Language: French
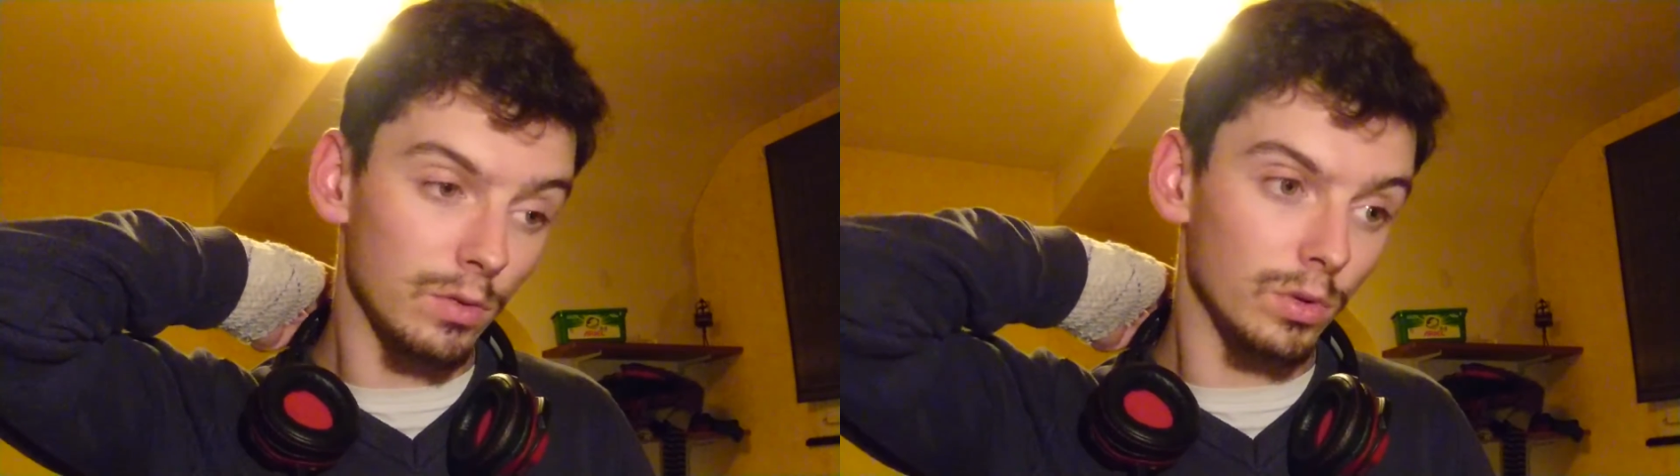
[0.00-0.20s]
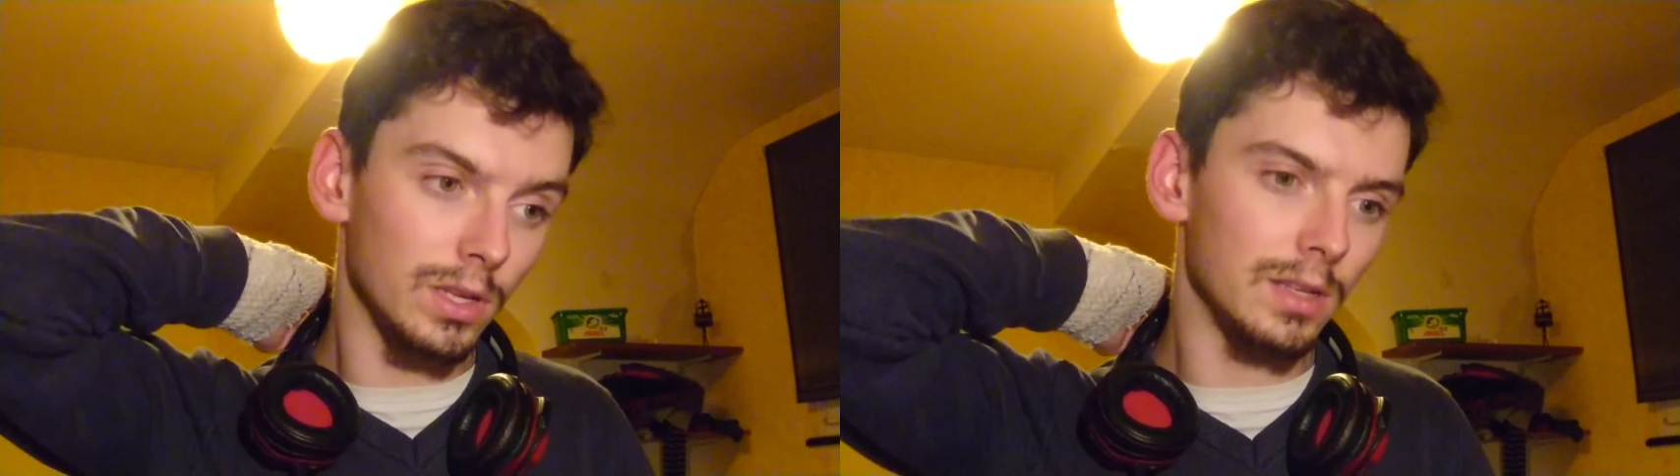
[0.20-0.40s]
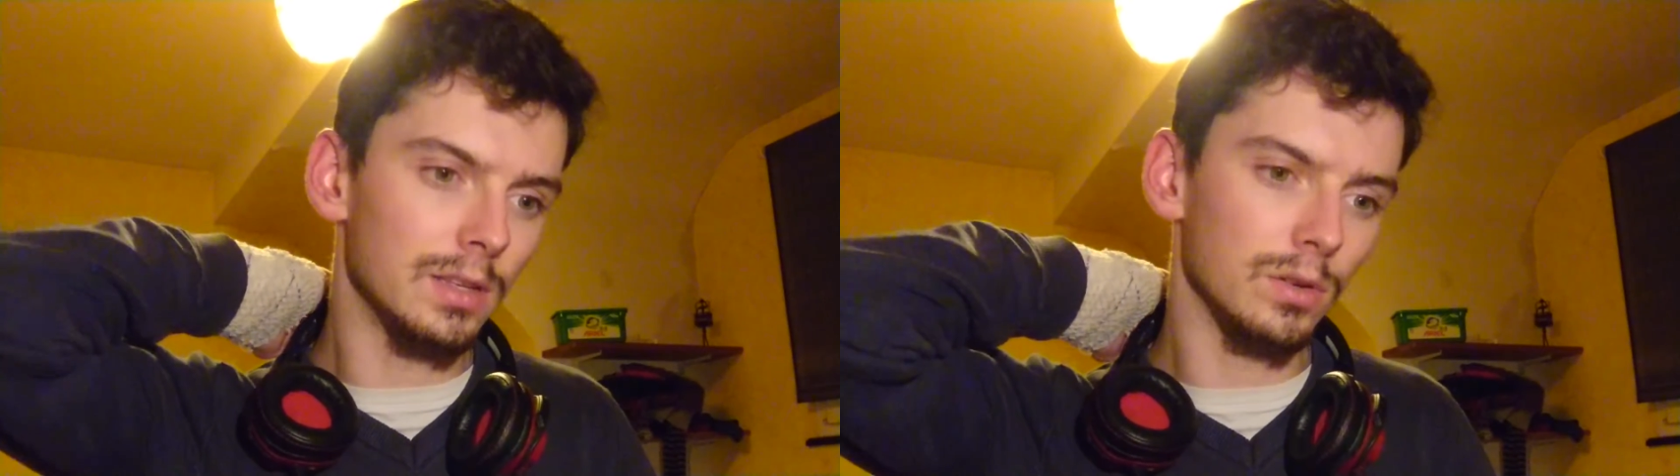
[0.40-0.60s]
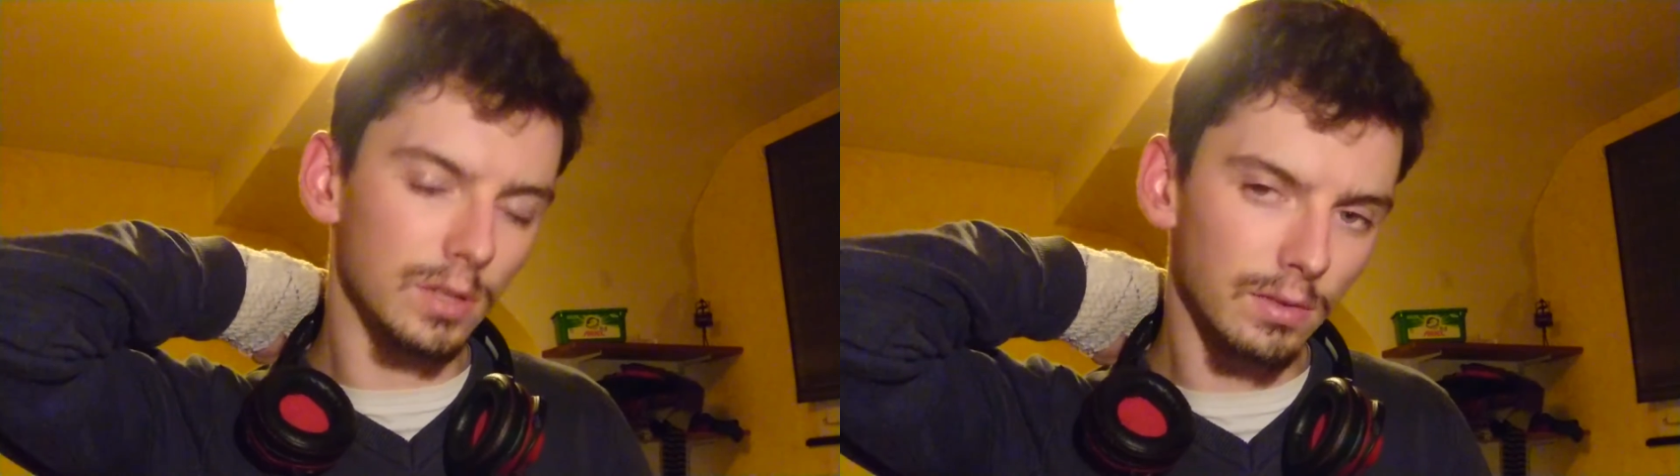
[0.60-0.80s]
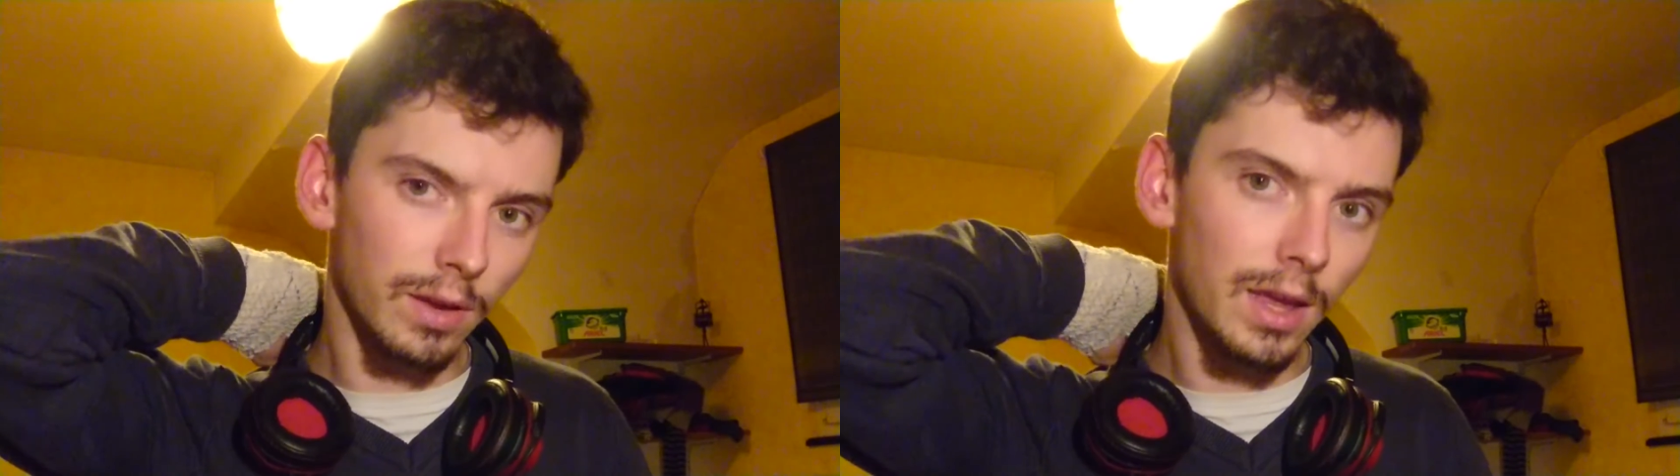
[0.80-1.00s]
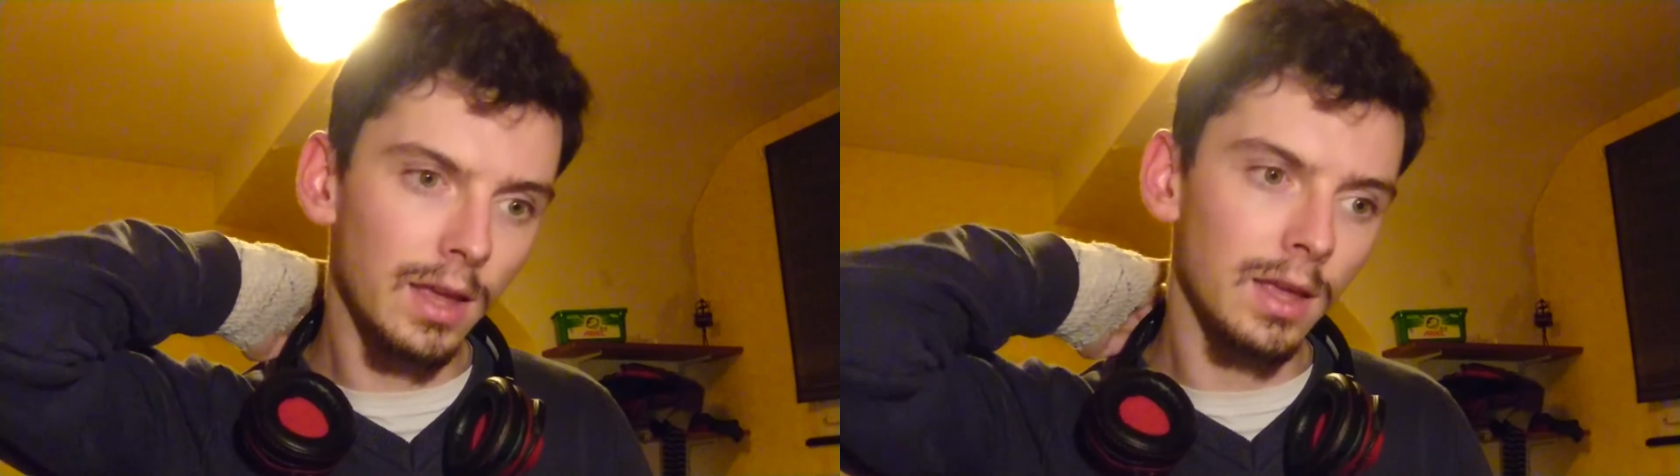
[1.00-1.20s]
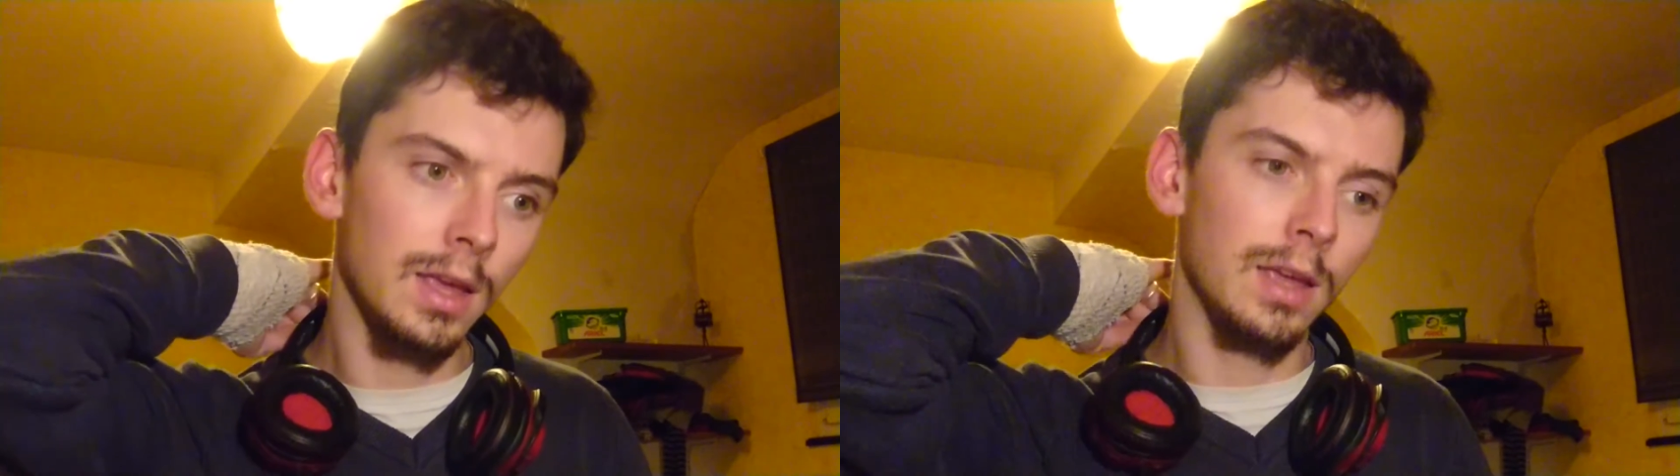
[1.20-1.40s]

d'autres qui disent que c'est vrai.